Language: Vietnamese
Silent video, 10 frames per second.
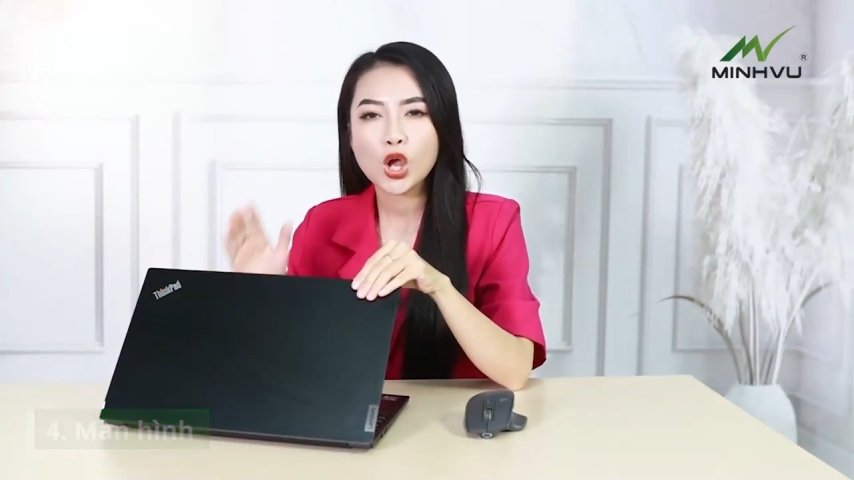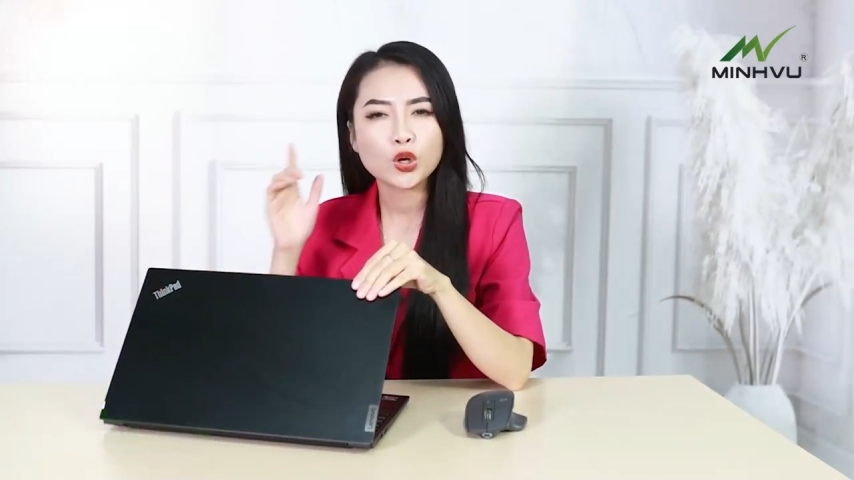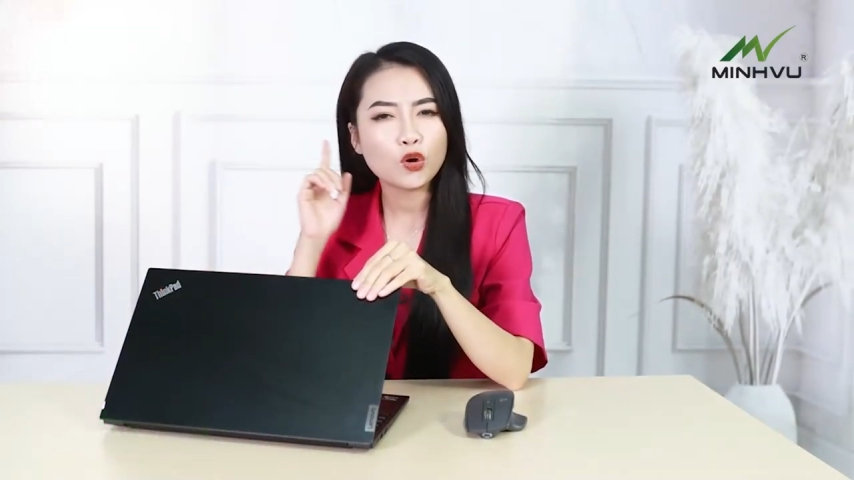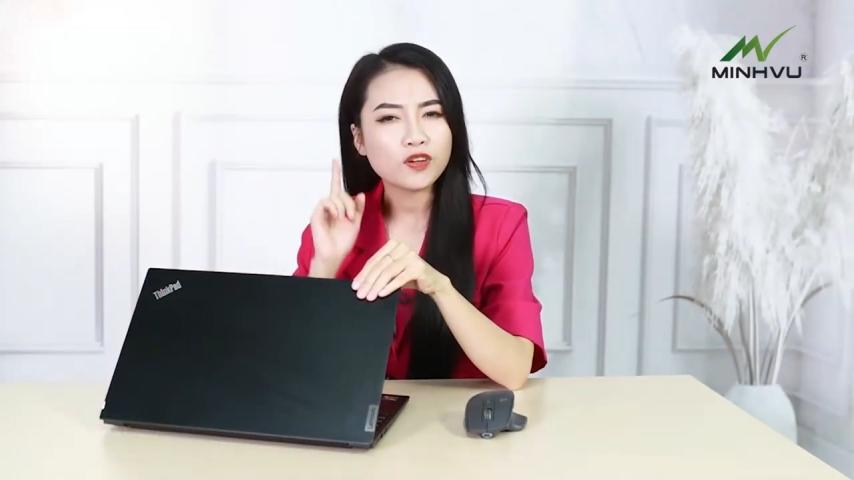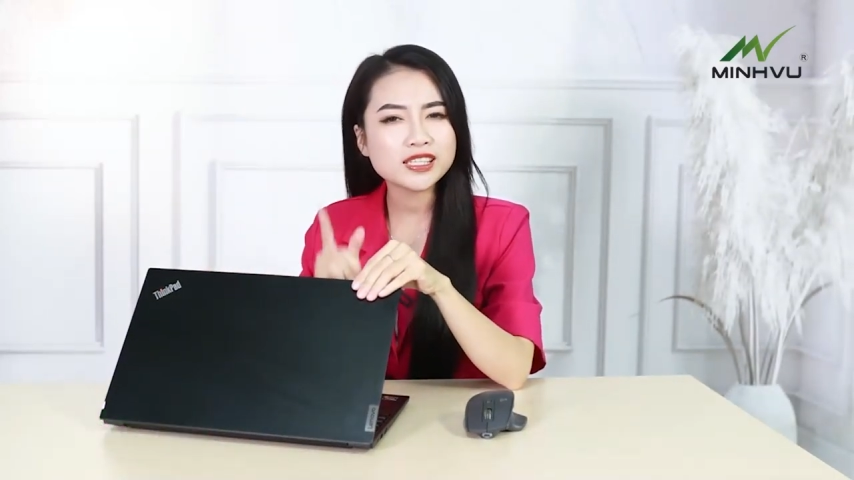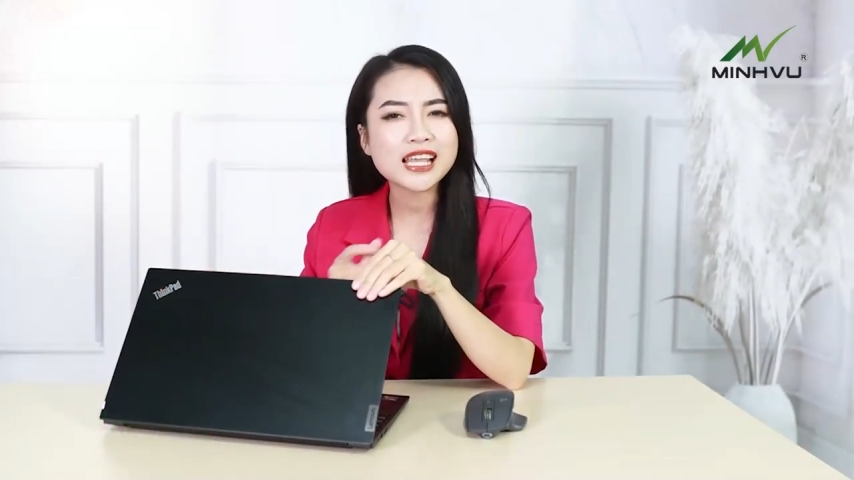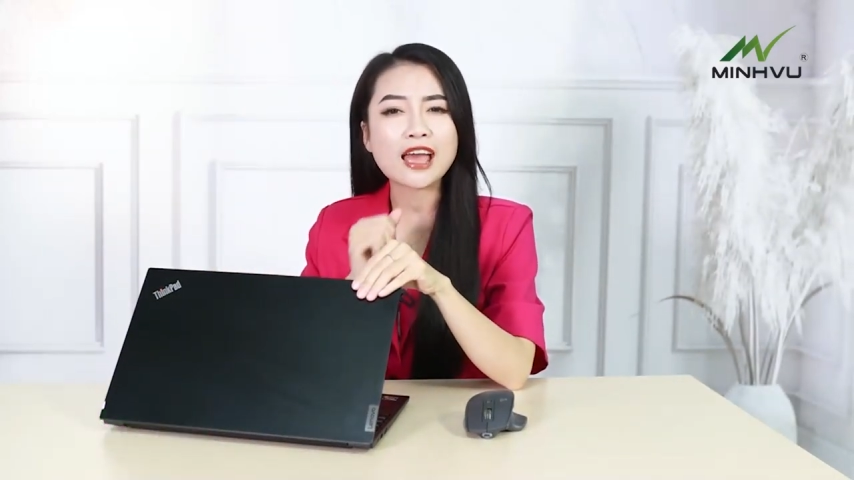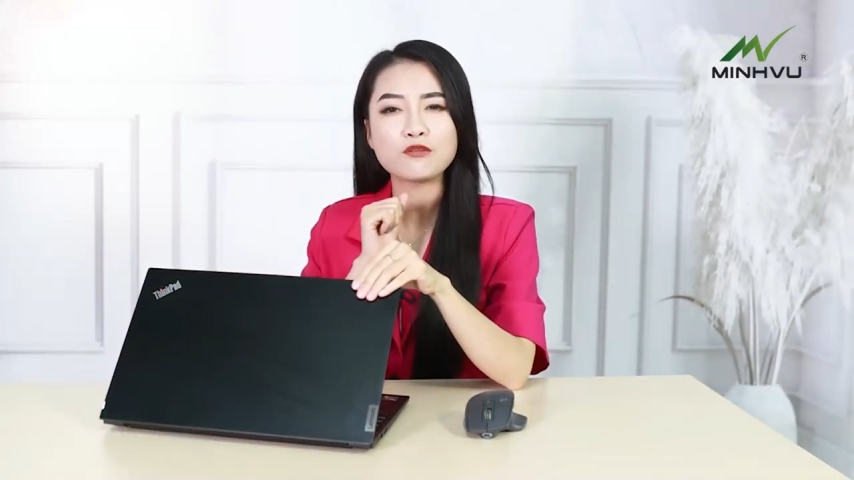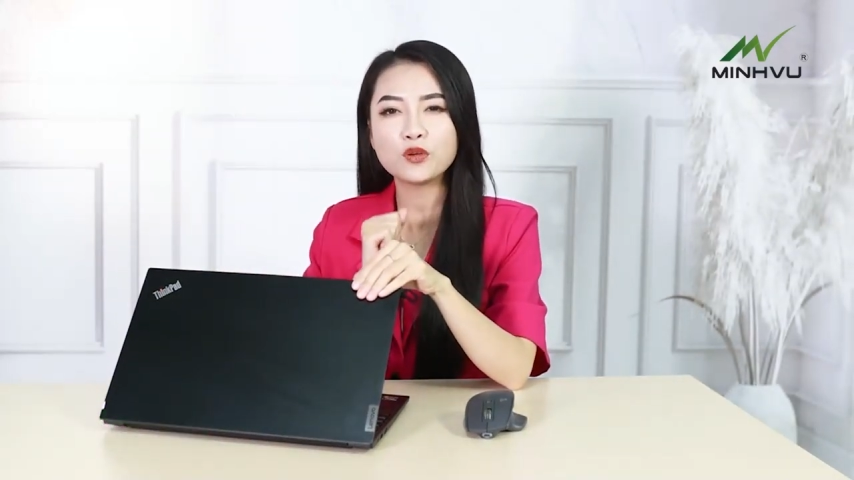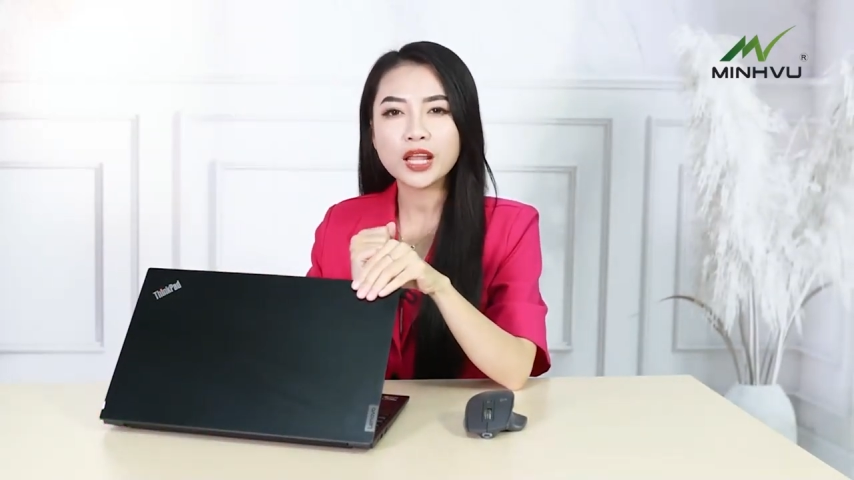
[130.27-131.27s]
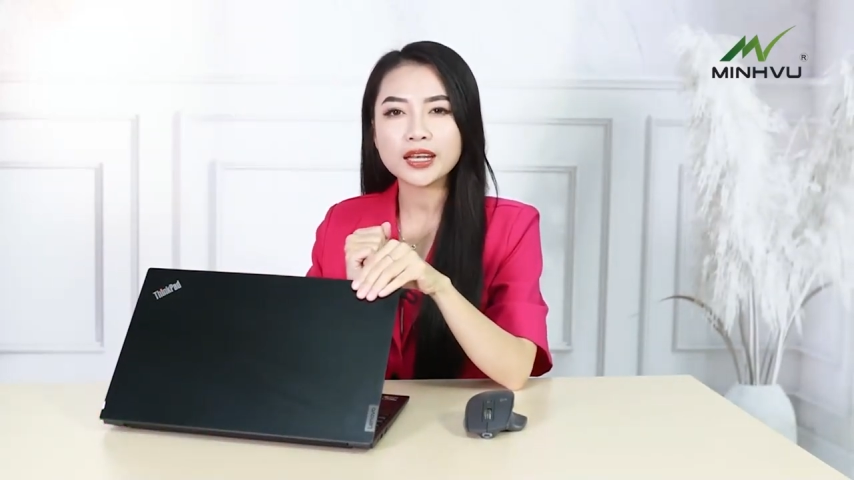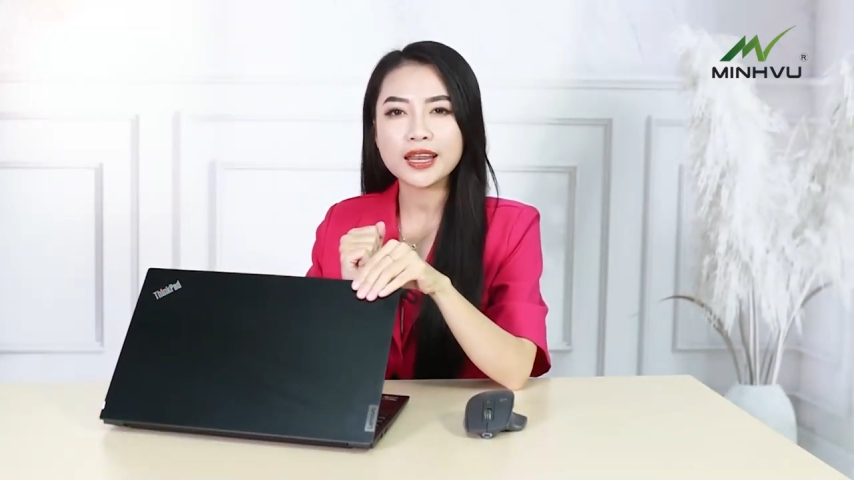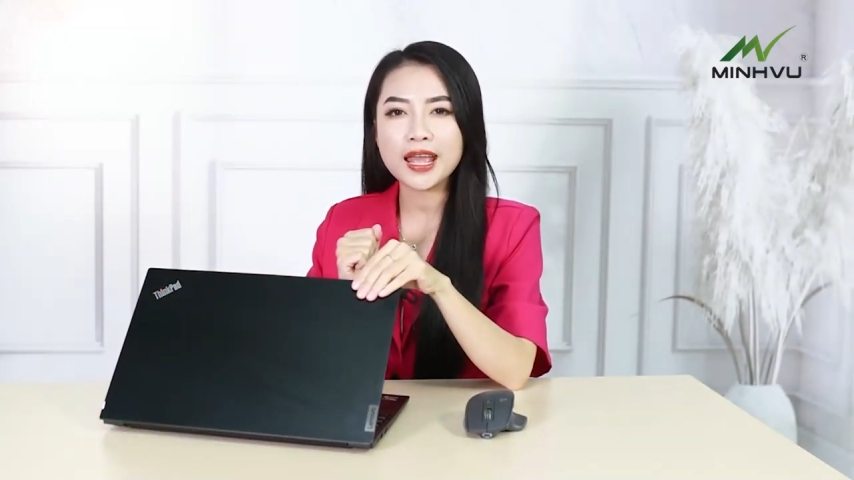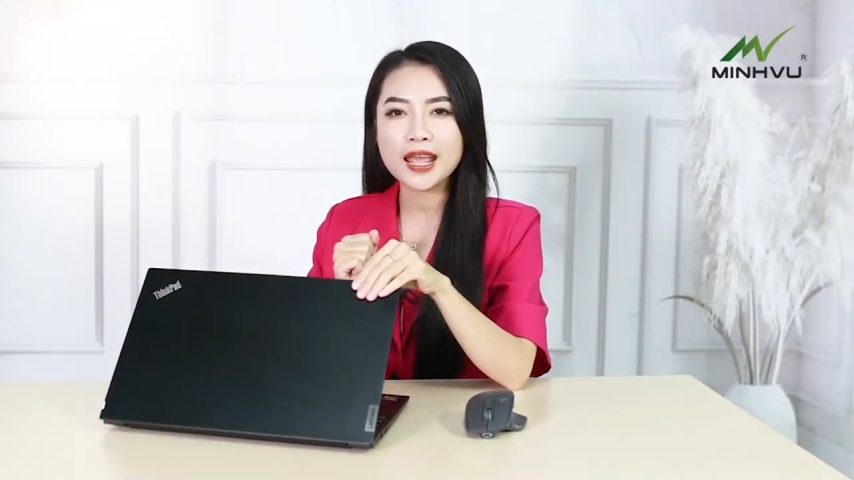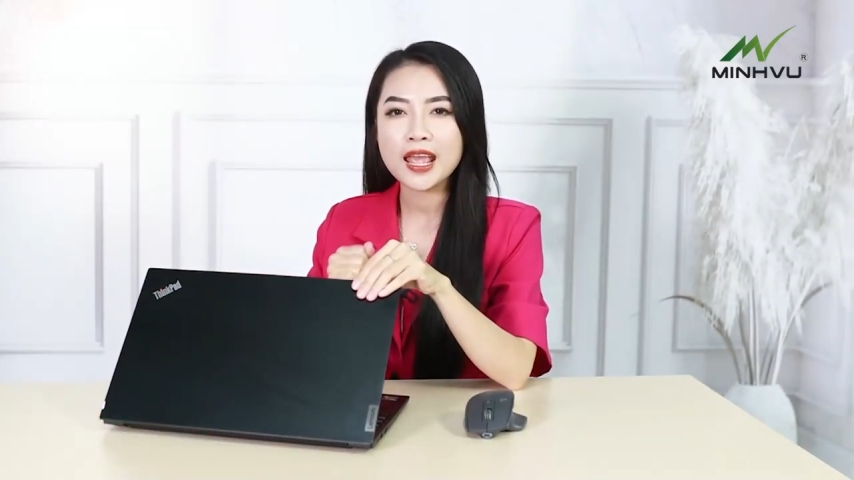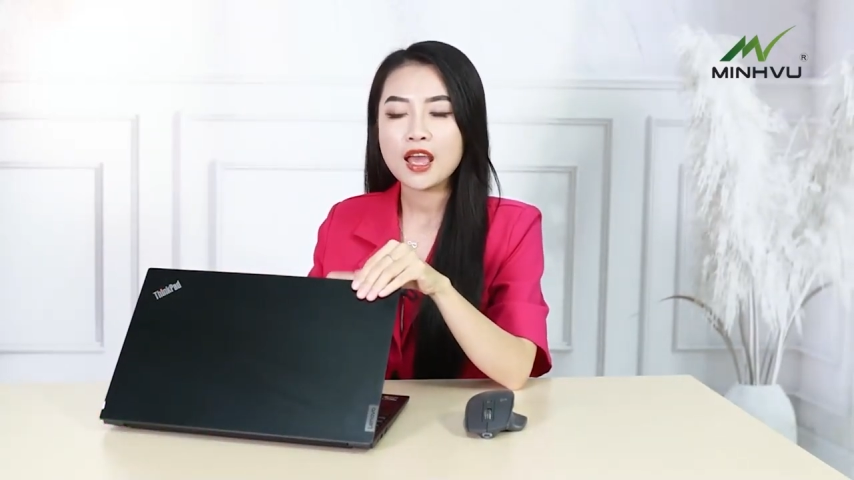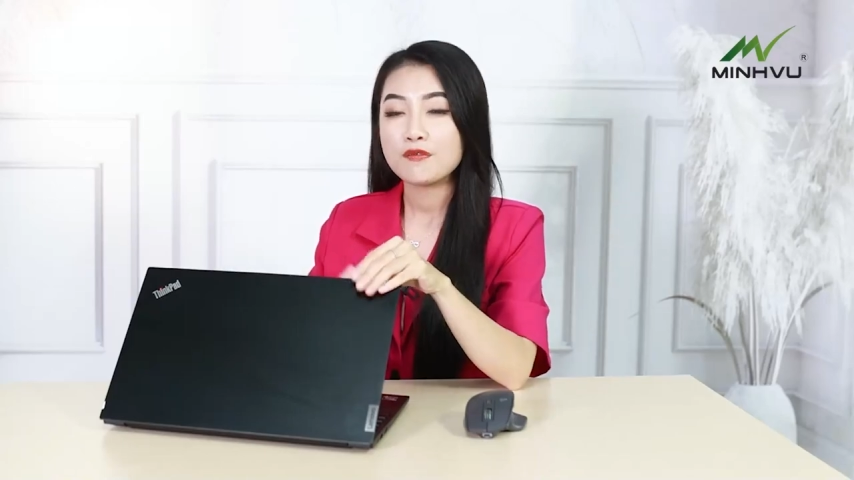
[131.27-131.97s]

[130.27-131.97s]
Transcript: độ phân giải Full HD